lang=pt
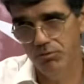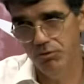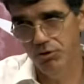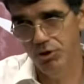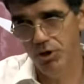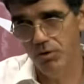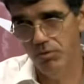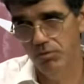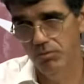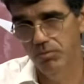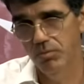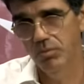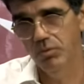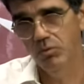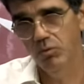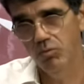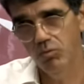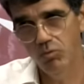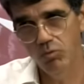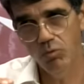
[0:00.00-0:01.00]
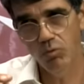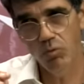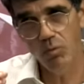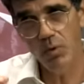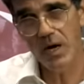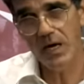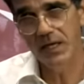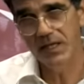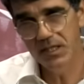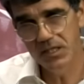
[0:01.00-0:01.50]
de Jaú. Com
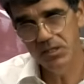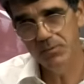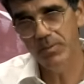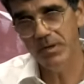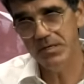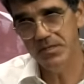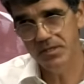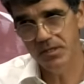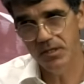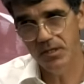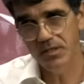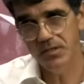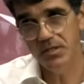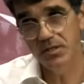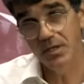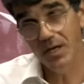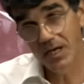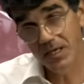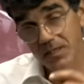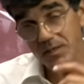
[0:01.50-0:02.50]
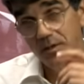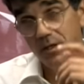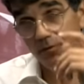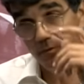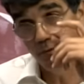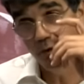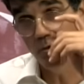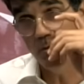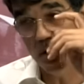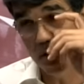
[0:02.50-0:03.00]
uma grande parceira da cidade, que
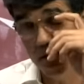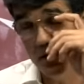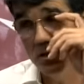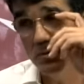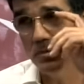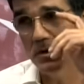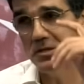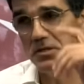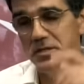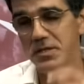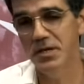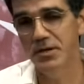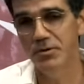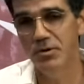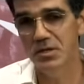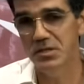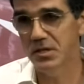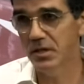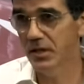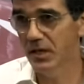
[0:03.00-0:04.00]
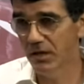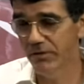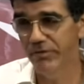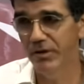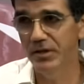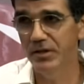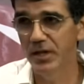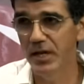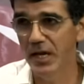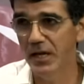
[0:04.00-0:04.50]
foi uma grande parceira nossa, que era a
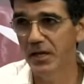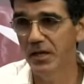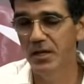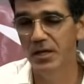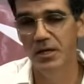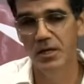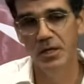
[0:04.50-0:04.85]
FATEC,